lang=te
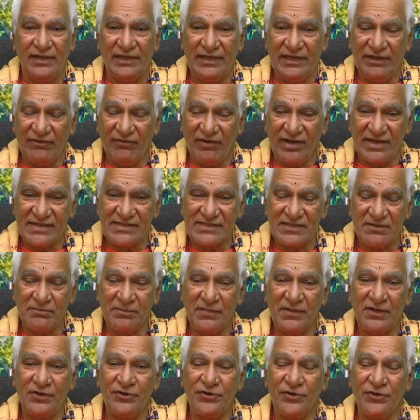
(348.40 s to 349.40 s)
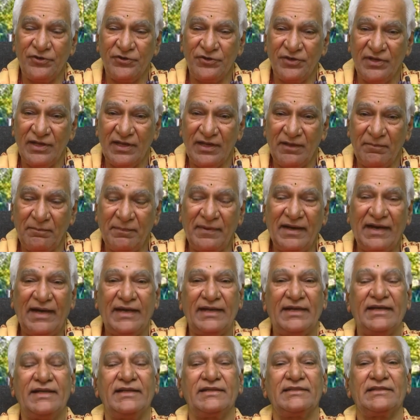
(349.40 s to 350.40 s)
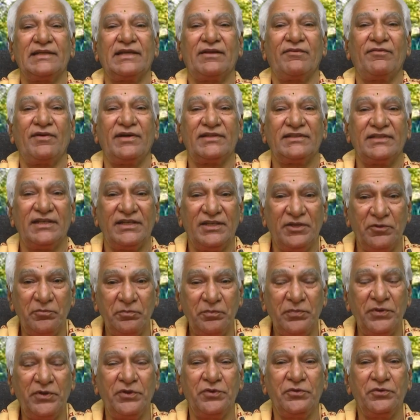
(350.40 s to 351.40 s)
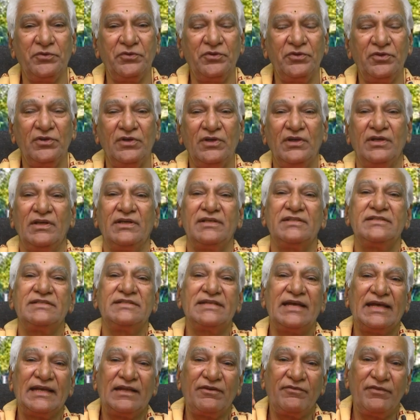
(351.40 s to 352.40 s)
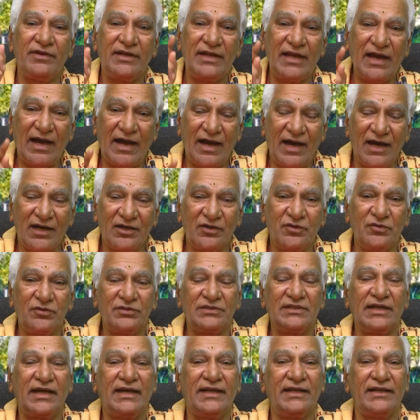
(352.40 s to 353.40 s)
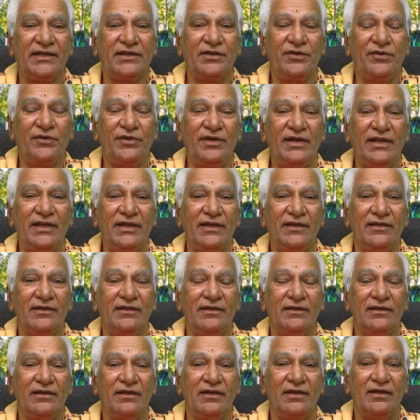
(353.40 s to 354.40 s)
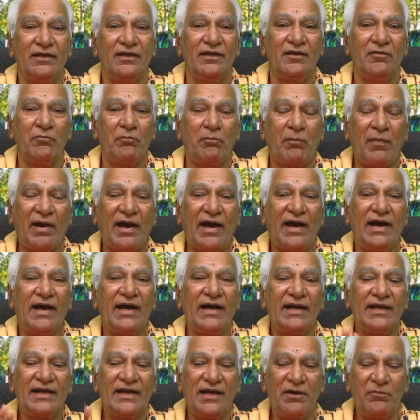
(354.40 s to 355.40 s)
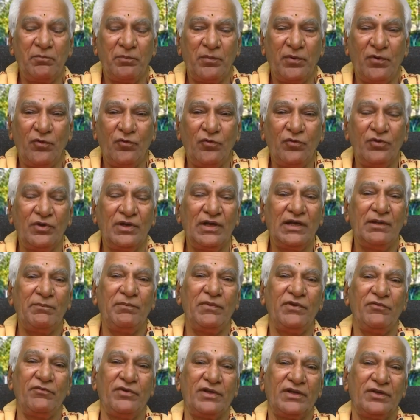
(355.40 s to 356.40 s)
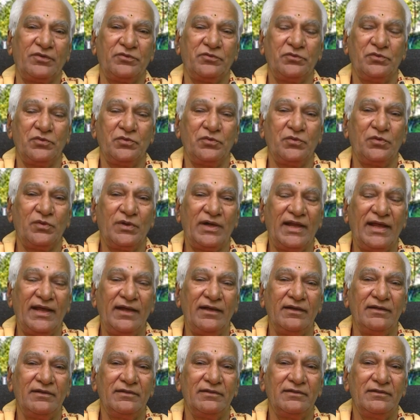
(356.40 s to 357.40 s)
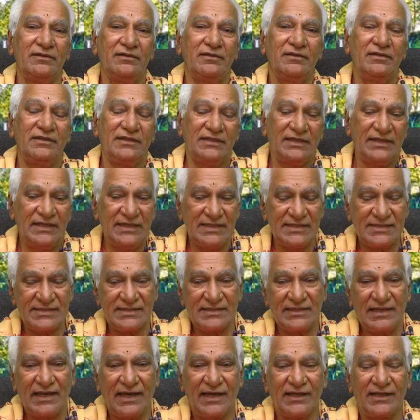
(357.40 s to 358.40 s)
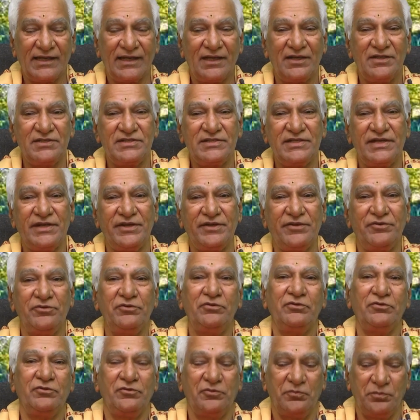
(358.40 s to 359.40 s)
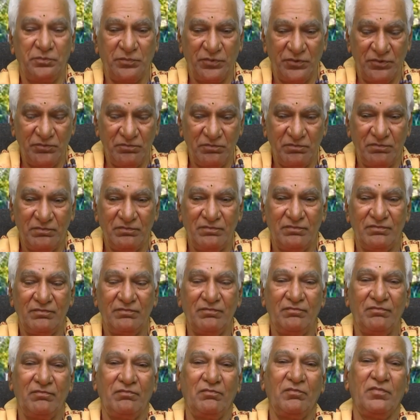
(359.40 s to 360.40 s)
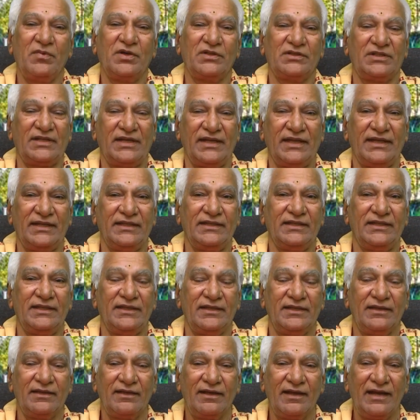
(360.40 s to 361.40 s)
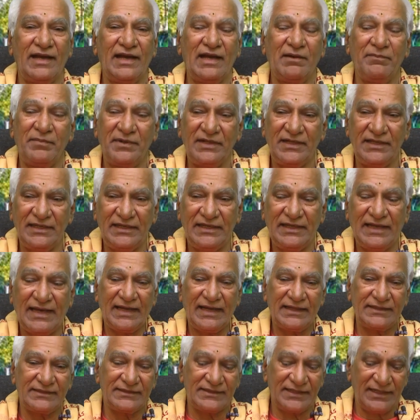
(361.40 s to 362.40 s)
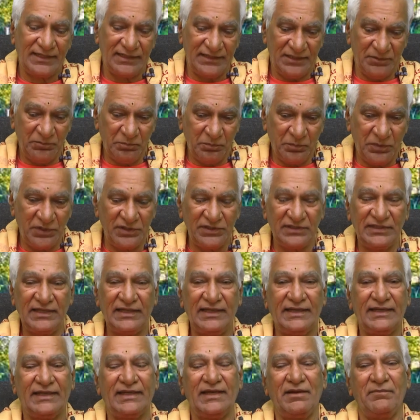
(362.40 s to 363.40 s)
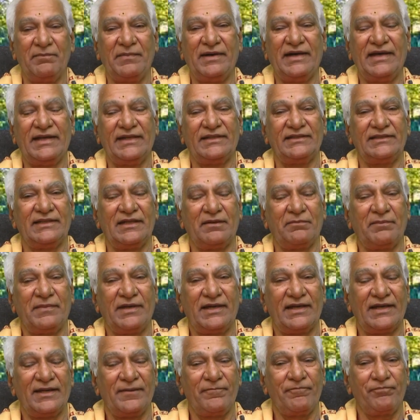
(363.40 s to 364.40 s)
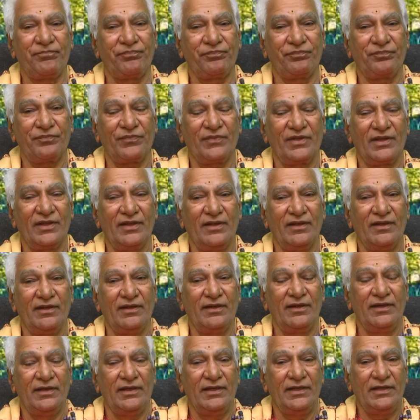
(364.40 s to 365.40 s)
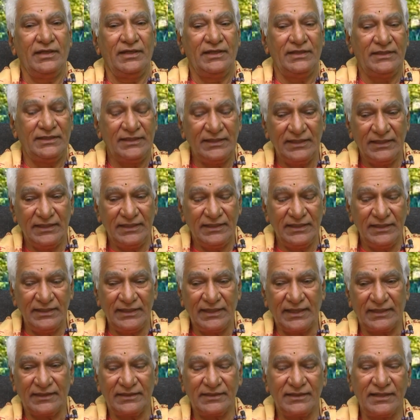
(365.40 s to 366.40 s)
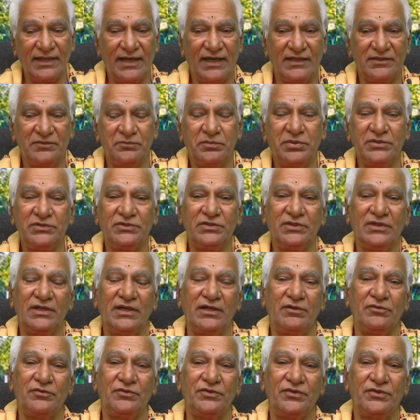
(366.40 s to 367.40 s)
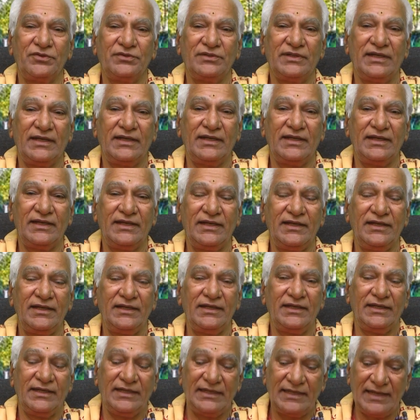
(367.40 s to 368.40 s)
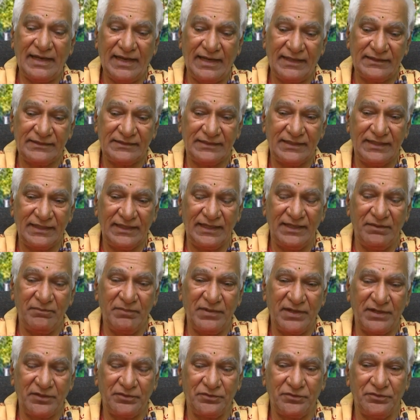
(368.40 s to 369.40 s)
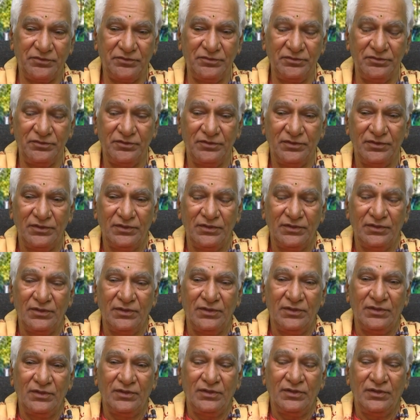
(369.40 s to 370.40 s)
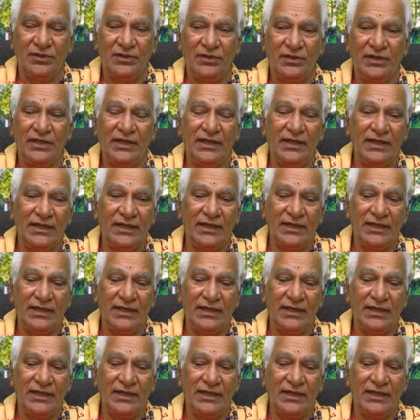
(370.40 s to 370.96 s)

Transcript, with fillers: నివాసం అయోగ్యంగా మారిన తర్వాత ఇప్పుడు జనవరి ఆరో తారీఖు నుండి మాఘ పౌర్ణమి వరకు కూడా ఈ స్నానాలు చేయడం ఇప్పుడు మొదలైంది కాబట్టి యాత్ర ఇప్పుడు తేలిగ్గా మారిందనమాట ఇది ఎంత అద్భుతంగా ఉంటుందంటే ఈ యాత్రకి మనం ఈ